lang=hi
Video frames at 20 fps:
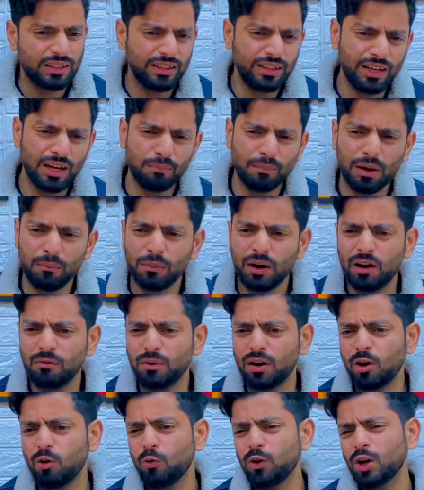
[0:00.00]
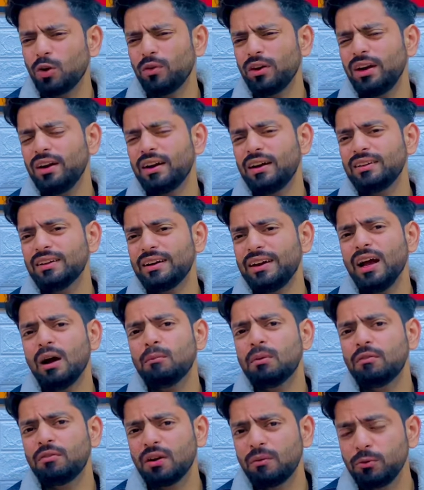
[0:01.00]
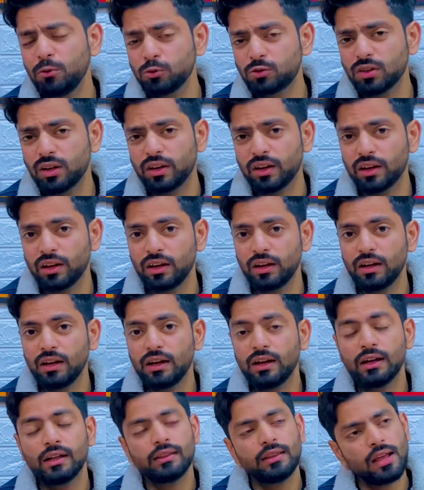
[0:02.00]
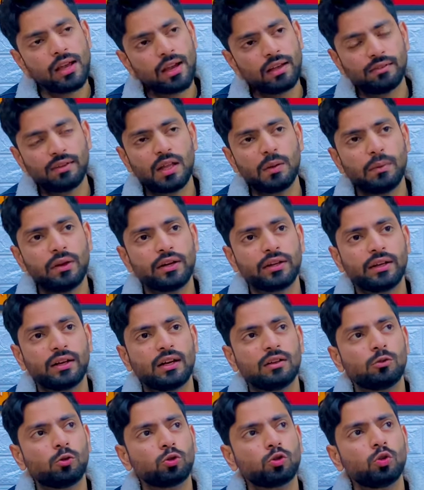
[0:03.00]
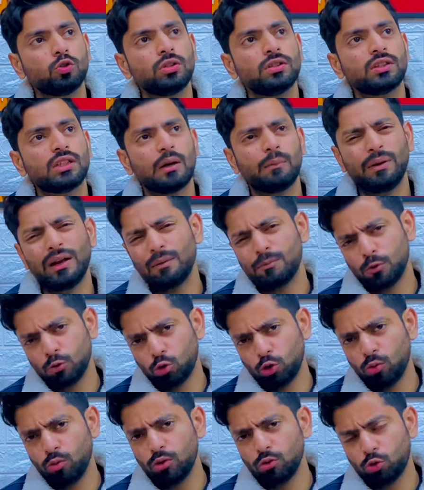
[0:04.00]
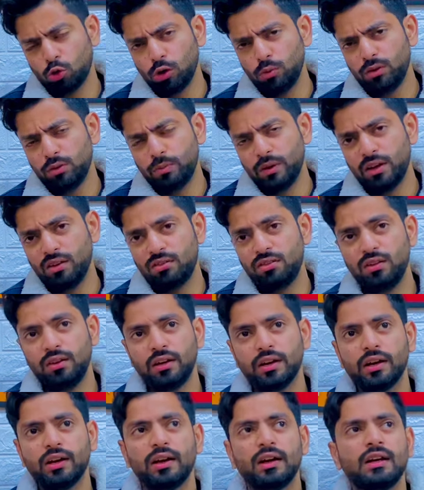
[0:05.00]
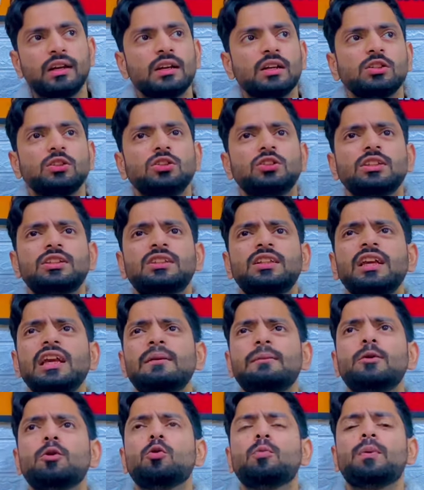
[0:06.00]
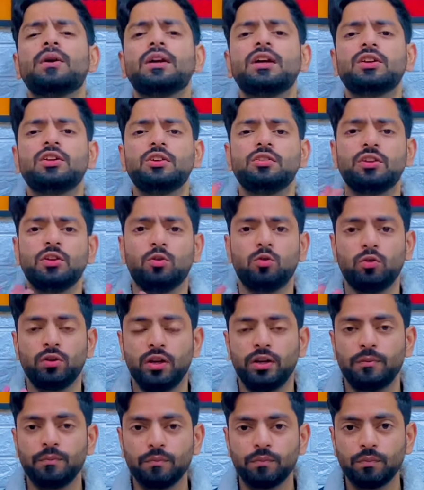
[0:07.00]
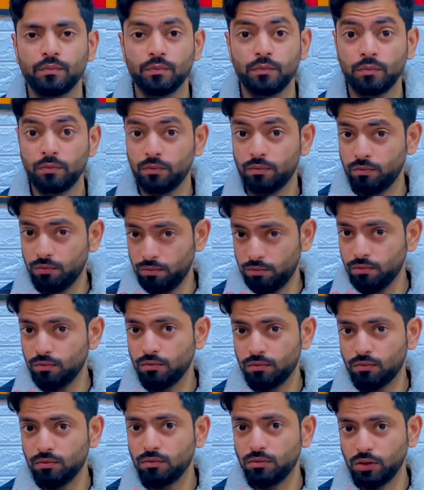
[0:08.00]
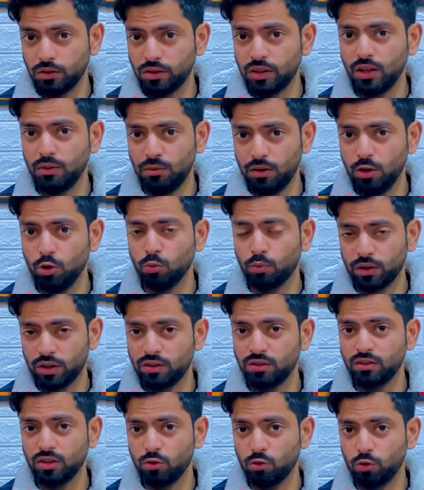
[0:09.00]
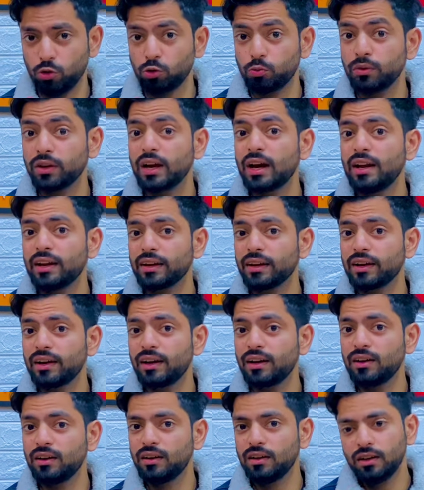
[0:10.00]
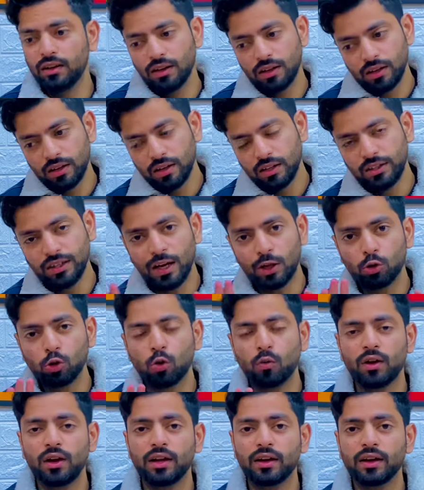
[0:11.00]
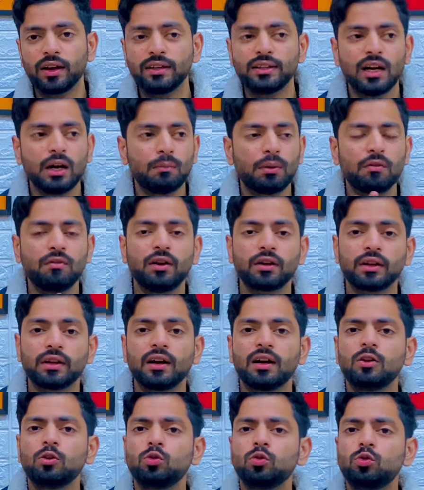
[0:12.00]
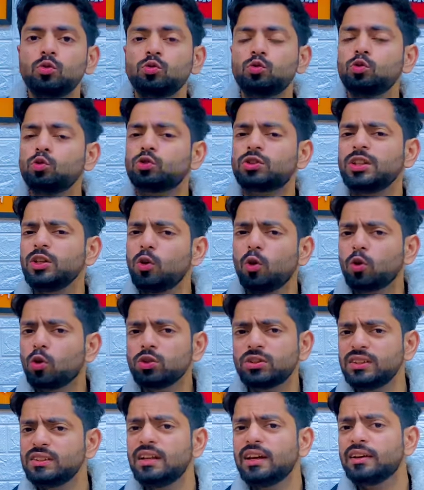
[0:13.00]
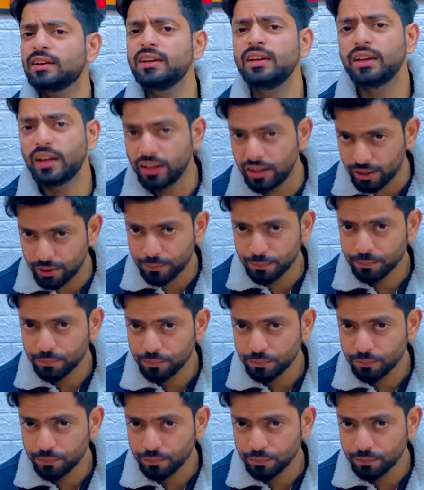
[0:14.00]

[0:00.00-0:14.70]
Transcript: ये हम अब अब ओवर ओवर ही लगाए जा रहे हैं अब कब यूज़ करना है देखिए ध्यान में रखिएगा दोस्तों जित मैं आपको थोड़ी थोड़ी बेस ही है जितनी भी ऊपर की चीज़ें होंगी जितनी भी ऊपर की चीज़ें होंगी उसमें क्या लगेगा या तो ओवर लगेगा या बब लगेगा दूसरी और कोई चीज़ लगनी नहीं है